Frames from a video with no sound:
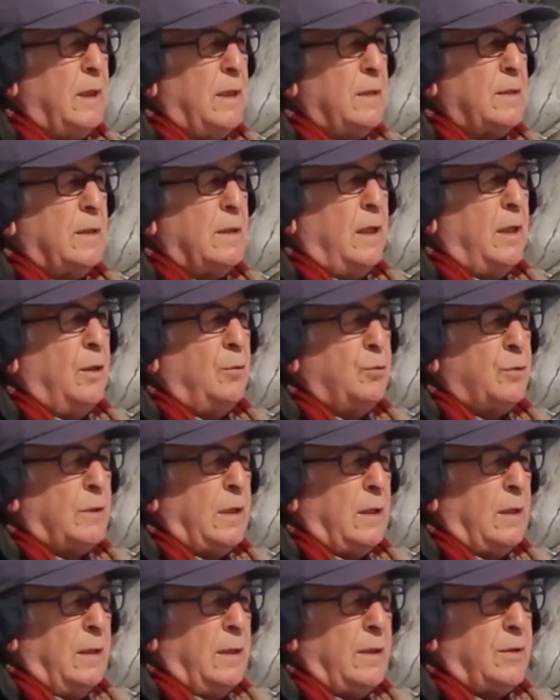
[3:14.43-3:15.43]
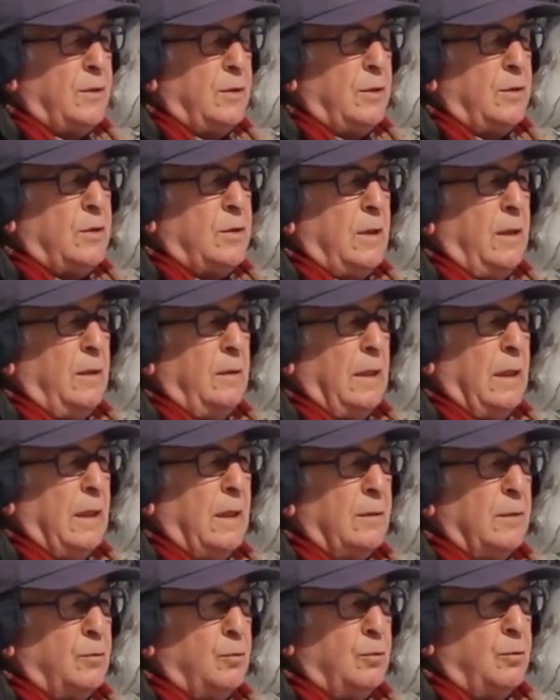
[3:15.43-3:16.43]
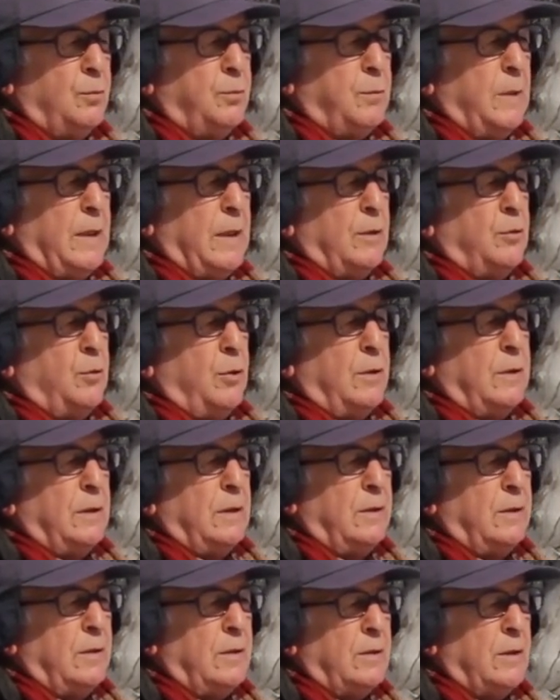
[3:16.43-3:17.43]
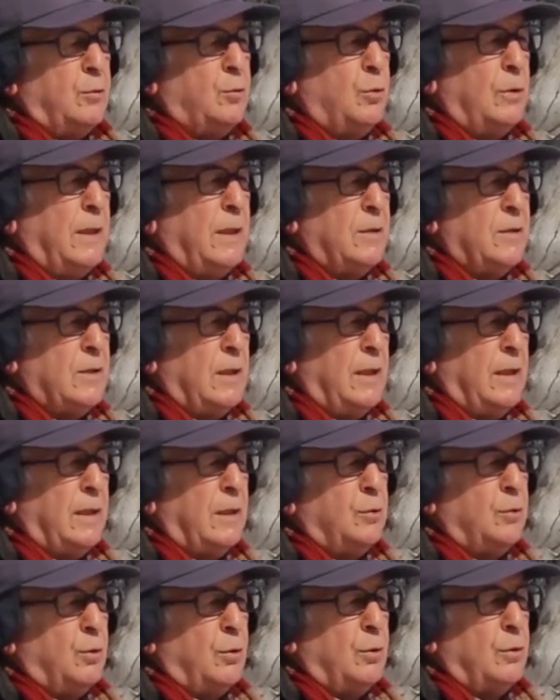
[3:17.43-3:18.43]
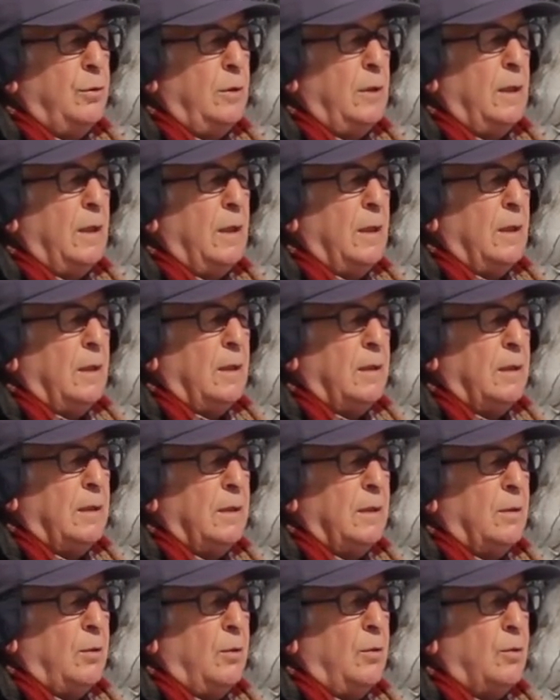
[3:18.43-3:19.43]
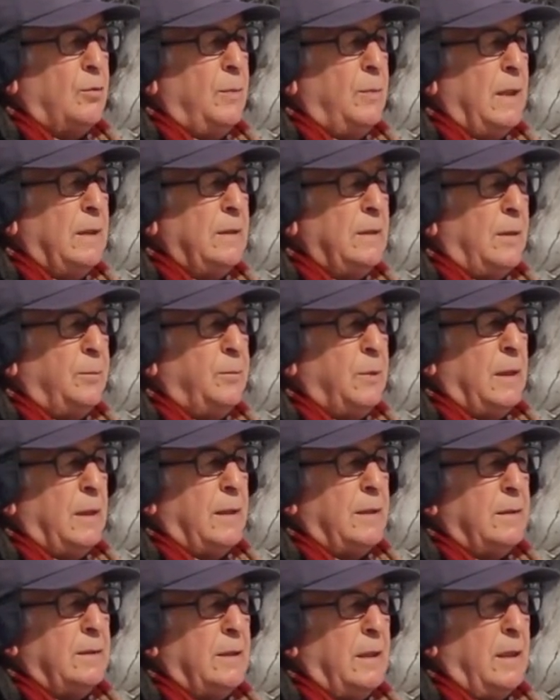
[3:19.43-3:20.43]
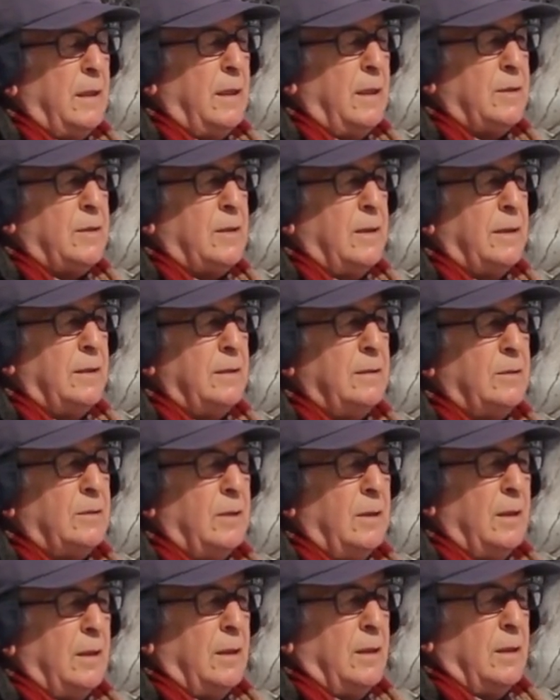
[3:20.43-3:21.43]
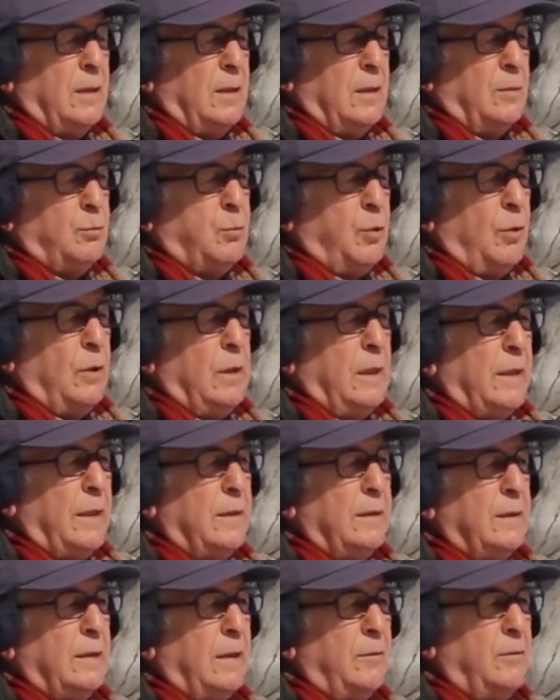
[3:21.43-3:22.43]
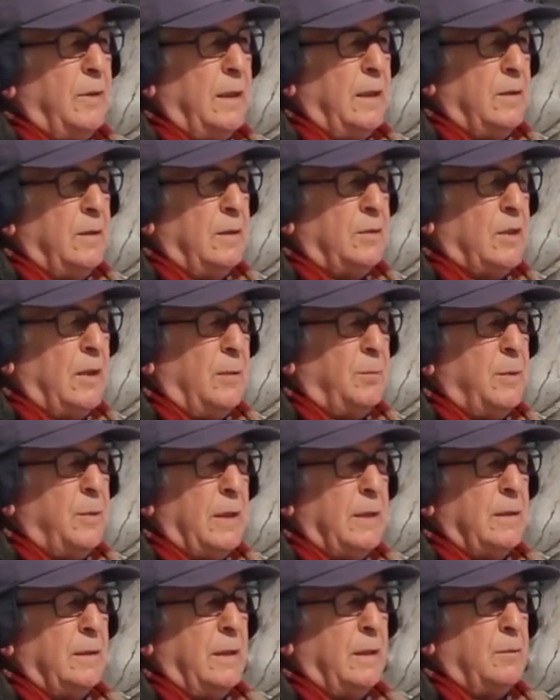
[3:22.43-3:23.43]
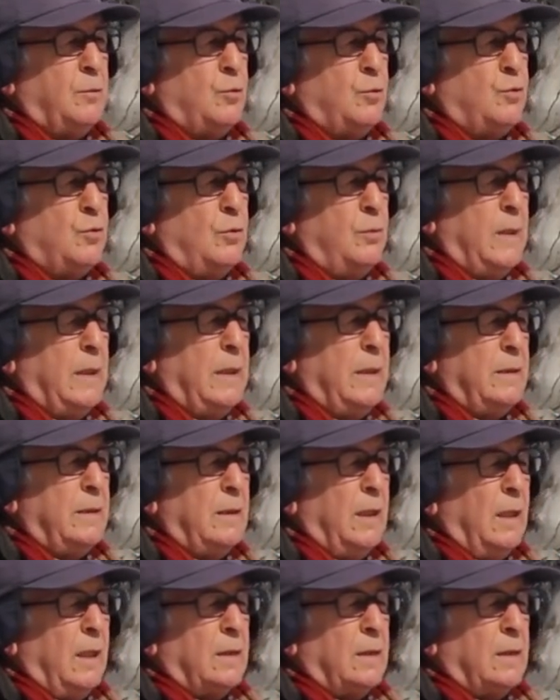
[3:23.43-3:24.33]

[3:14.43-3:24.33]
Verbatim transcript: biraz daha uzaklaştıkça yani kutuplara doğru gittikçe dönencelere doğru e, orman yapılarında ağaçların e, boylarında ve çaplarında küçülmeler